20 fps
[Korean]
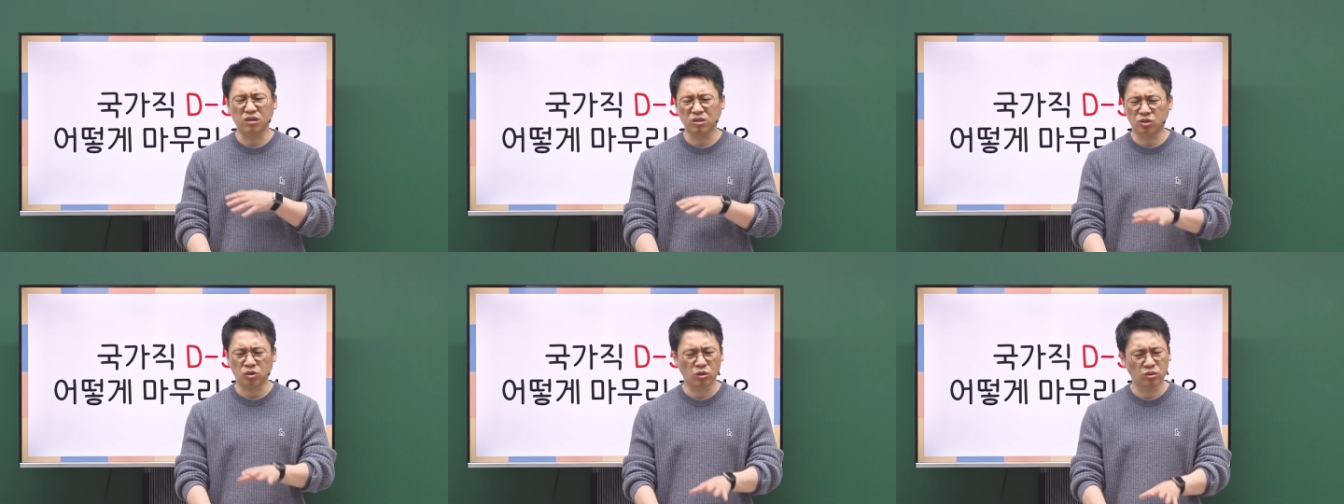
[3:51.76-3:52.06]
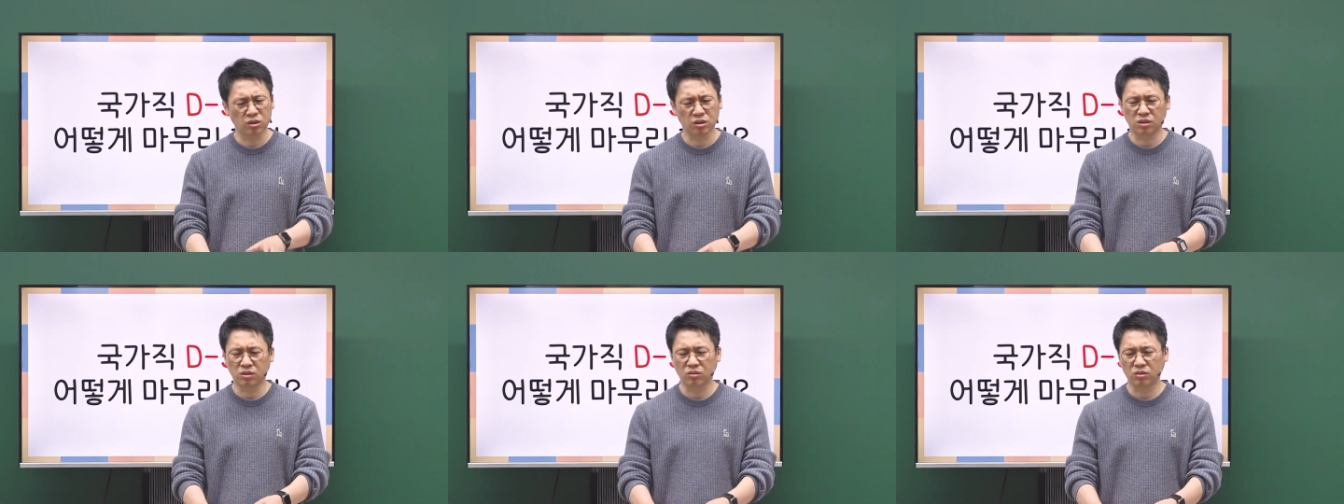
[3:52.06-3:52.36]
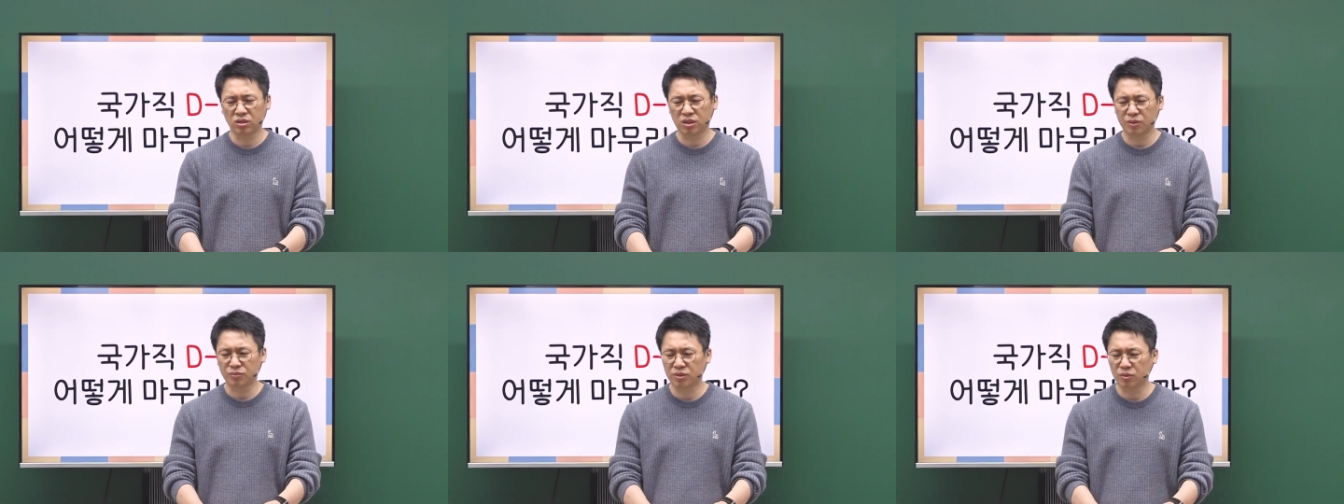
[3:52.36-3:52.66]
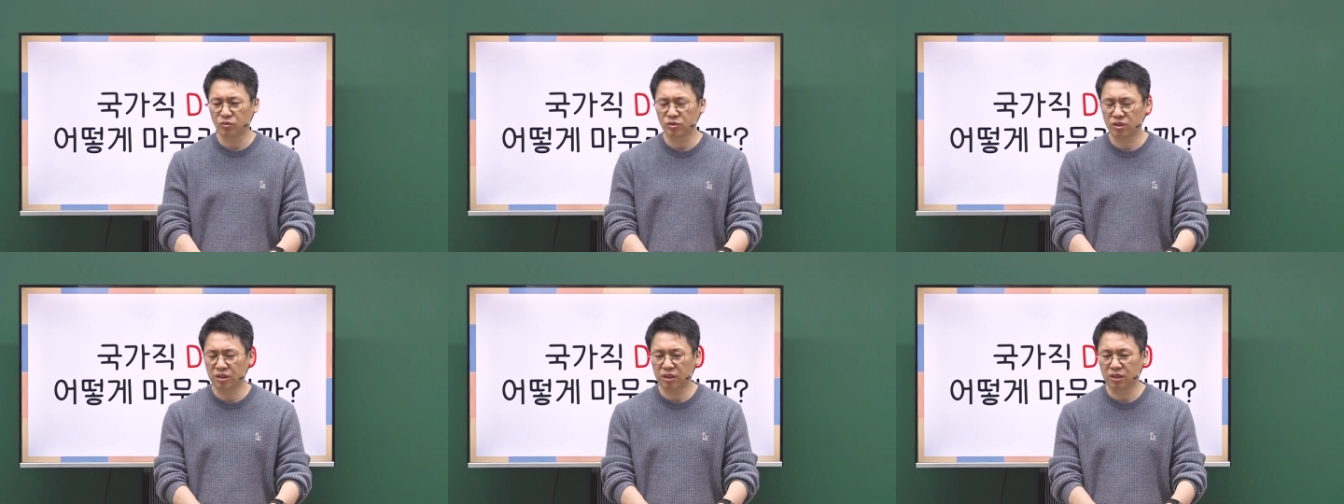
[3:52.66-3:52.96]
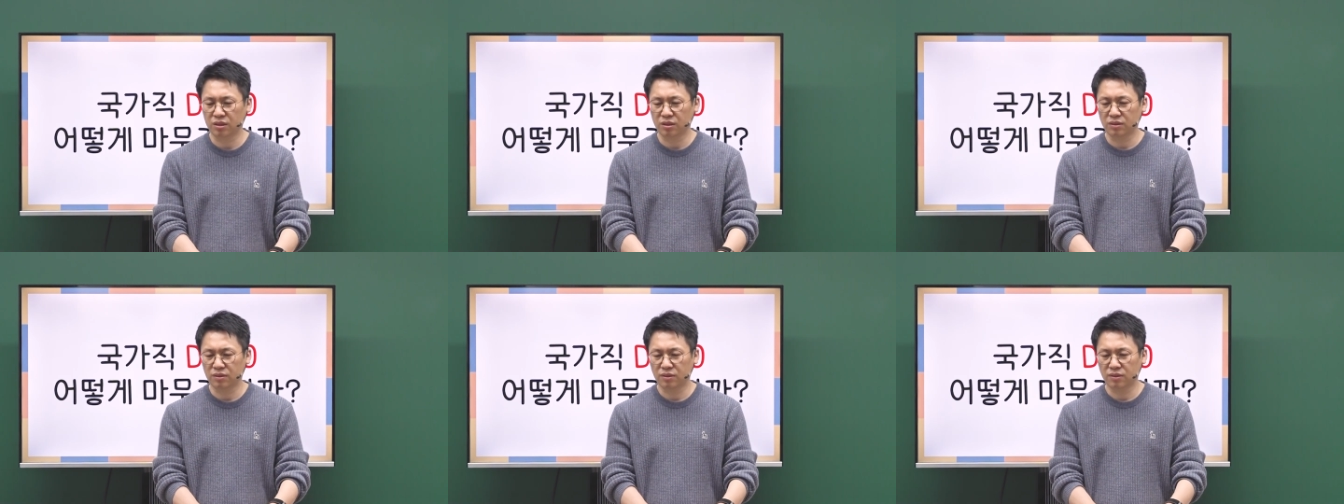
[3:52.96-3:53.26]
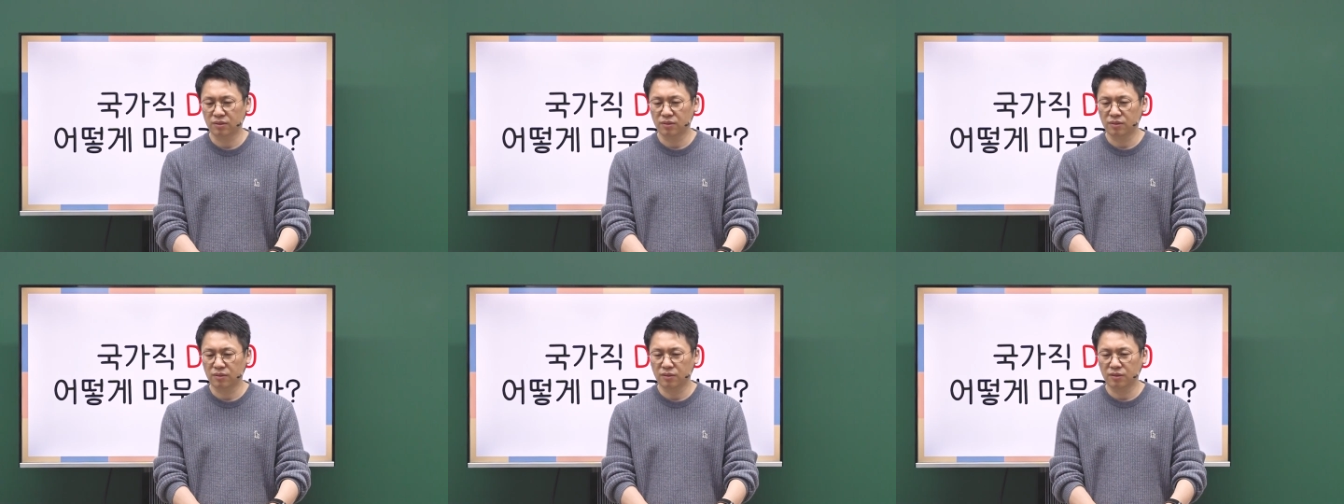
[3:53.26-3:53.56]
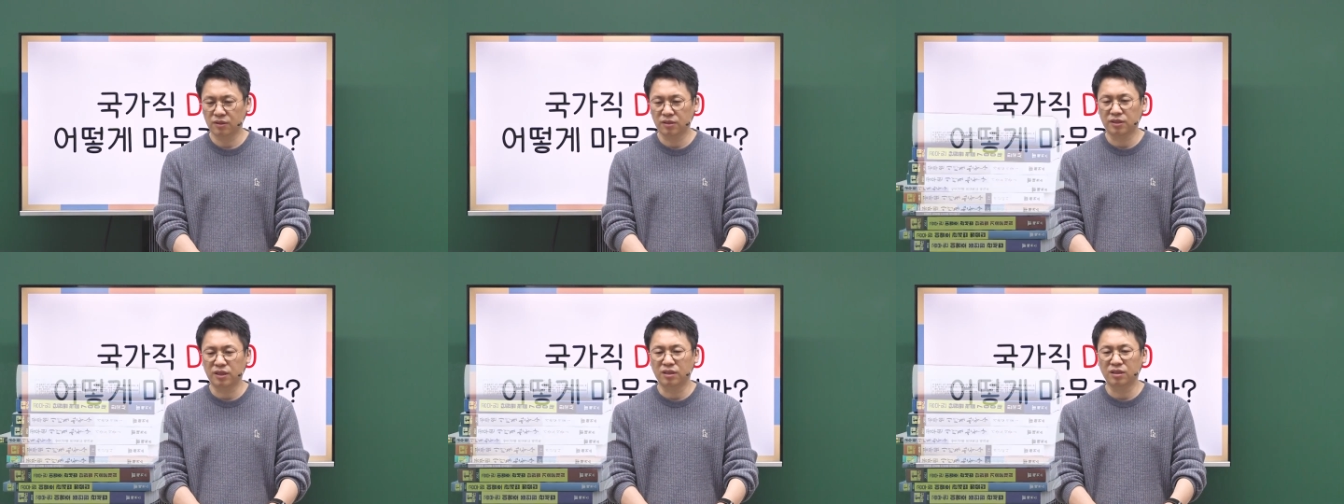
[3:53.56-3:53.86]
저는 그런 거 참지 못해요.
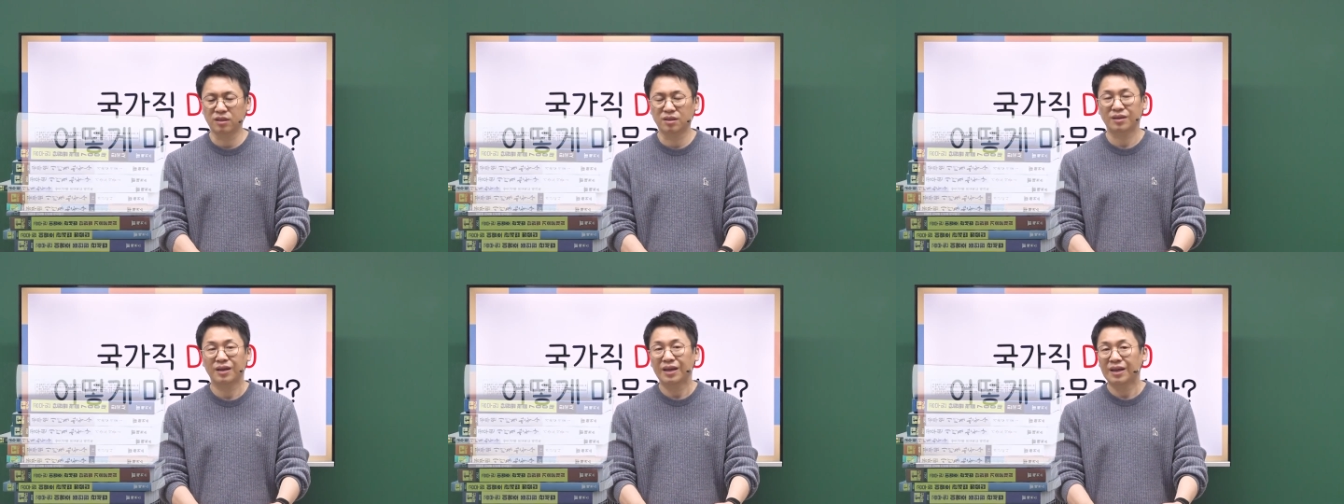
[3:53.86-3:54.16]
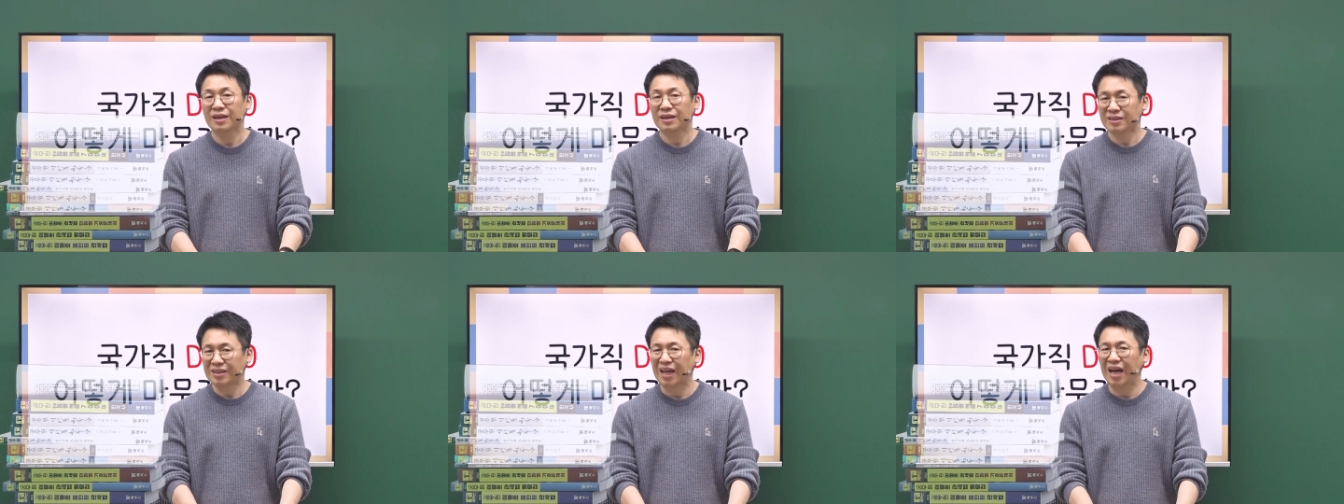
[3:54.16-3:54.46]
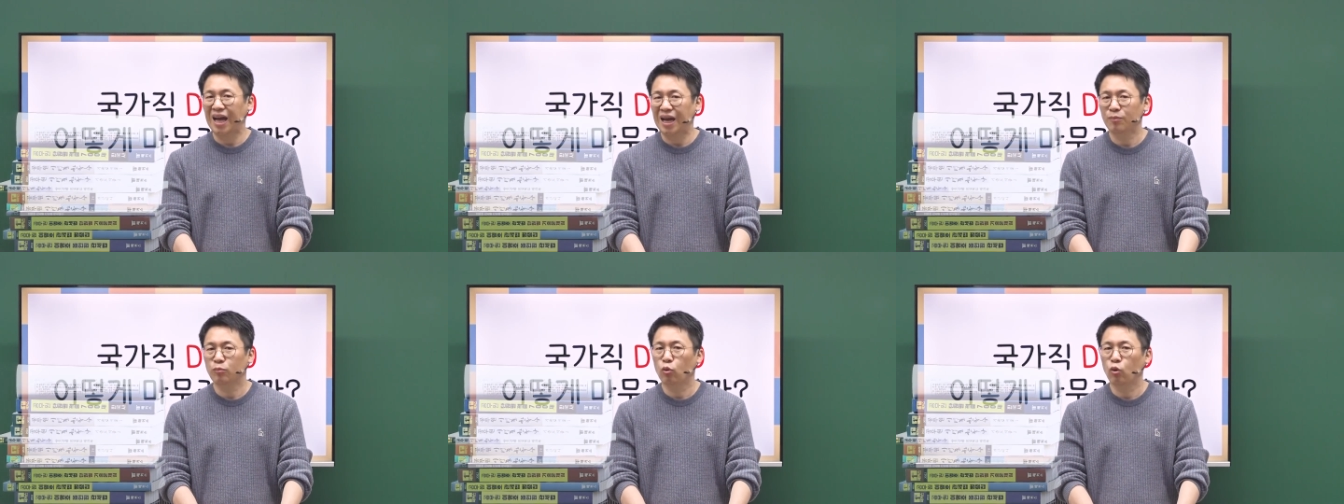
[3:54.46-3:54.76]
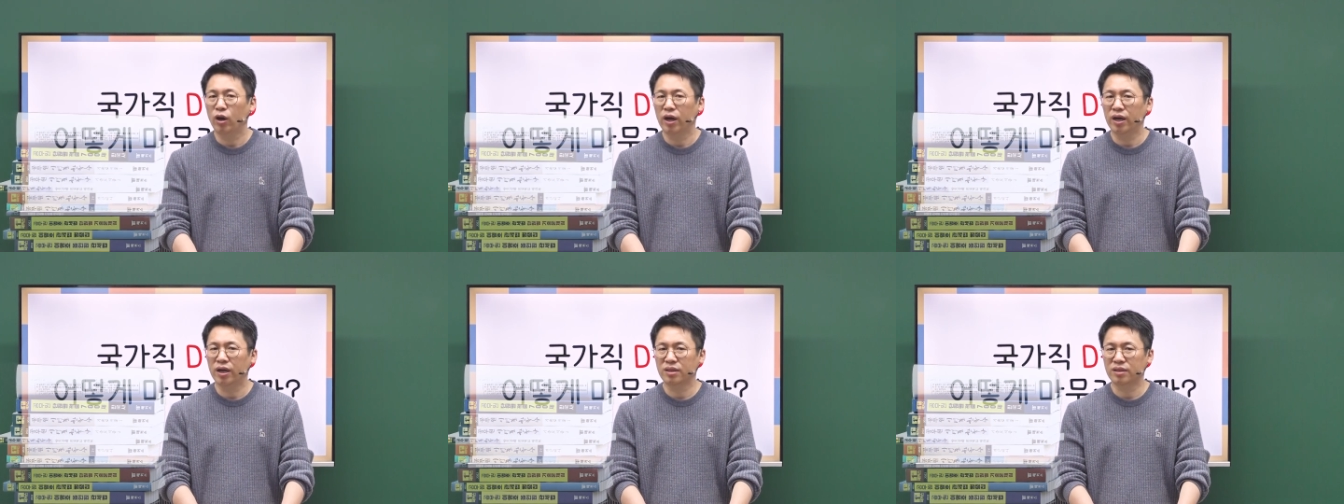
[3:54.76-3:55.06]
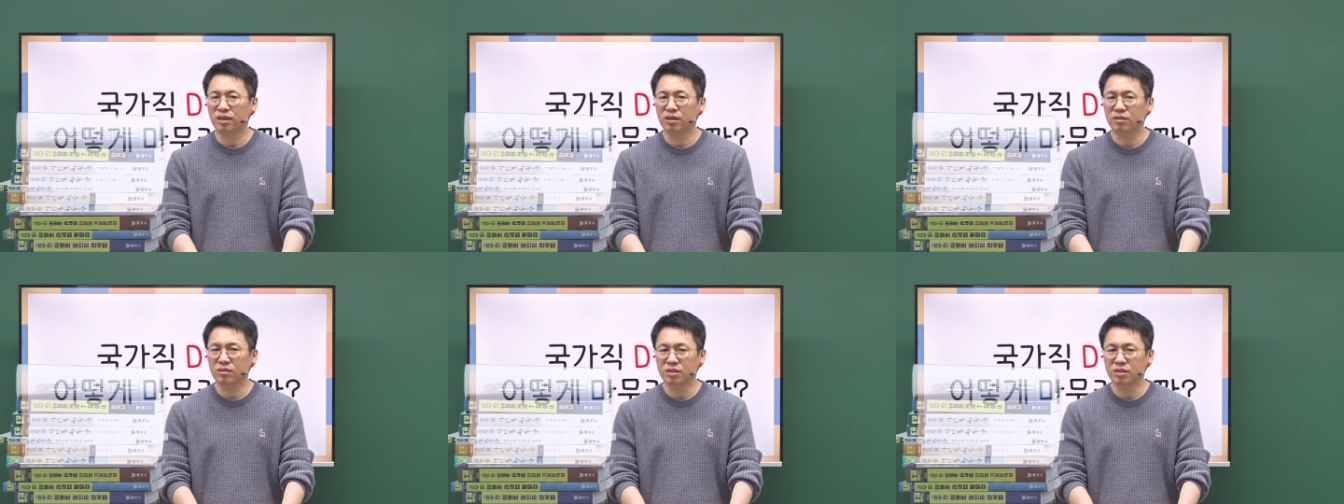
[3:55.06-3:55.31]
일단은 다 모아야 돼요.